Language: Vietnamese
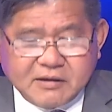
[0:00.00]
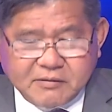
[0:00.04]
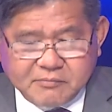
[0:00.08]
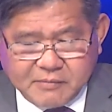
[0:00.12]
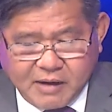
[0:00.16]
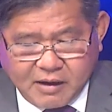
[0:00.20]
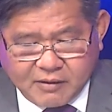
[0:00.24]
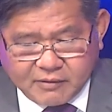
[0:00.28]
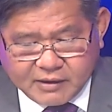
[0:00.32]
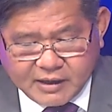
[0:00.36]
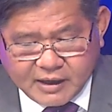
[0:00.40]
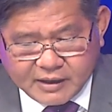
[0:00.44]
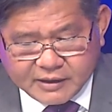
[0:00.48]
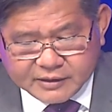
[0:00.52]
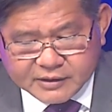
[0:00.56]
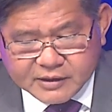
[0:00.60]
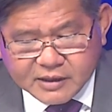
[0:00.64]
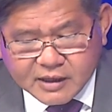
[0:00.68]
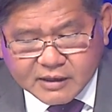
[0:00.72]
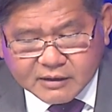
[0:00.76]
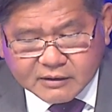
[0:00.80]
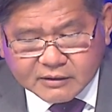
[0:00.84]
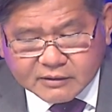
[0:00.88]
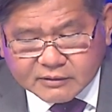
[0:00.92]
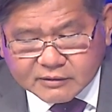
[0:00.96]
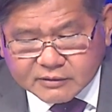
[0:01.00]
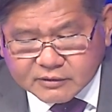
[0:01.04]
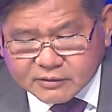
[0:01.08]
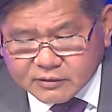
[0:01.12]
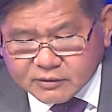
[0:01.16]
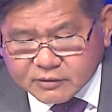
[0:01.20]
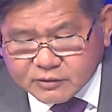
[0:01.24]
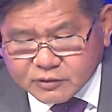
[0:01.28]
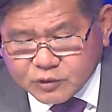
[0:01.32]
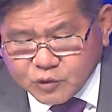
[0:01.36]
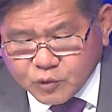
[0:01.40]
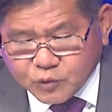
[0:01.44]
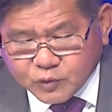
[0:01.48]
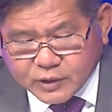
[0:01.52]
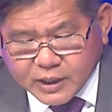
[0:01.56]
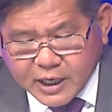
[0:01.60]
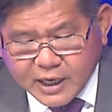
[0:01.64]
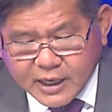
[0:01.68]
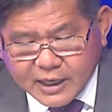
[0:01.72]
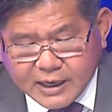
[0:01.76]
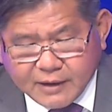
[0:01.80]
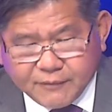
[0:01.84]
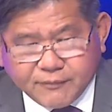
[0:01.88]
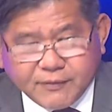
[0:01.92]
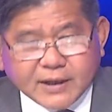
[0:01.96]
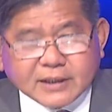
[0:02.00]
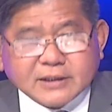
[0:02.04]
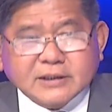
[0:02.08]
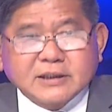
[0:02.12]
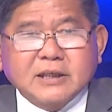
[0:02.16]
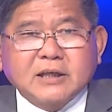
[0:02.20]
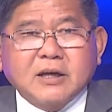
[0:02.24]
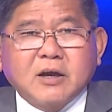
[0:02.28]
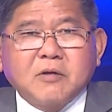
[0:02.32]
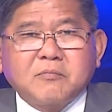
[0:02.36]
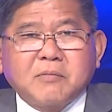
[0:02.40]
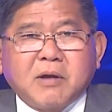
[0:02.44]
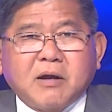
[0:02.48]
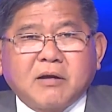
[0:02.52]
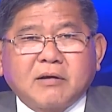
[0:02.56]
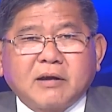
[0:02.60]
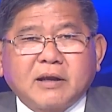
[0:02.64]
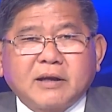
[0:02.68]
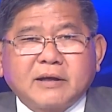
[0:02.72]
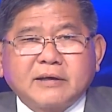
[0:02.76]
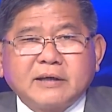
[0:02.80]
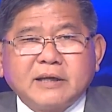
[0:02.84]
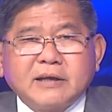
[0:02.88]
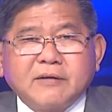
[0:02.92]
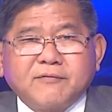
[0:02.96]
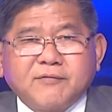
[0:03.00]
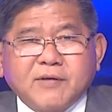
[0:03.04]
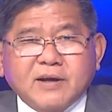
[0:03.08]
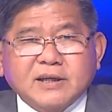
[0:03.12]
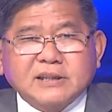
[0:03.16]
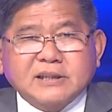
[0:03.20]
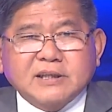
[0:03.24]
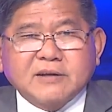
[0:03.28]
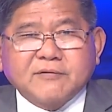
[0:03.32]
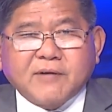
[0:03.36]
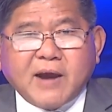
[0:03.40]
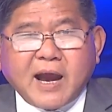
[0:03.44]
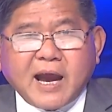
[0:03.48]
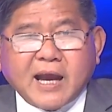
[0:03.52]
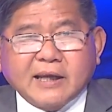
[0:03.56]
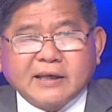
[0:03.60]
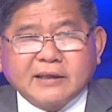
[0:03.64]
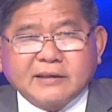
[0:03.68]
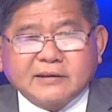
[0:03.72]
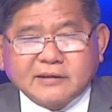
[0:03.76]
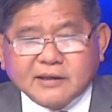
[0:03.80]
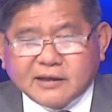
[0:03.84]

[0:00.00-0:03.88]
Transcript: bảo là nước Ukraine là phát xít, ông bảo là defascify,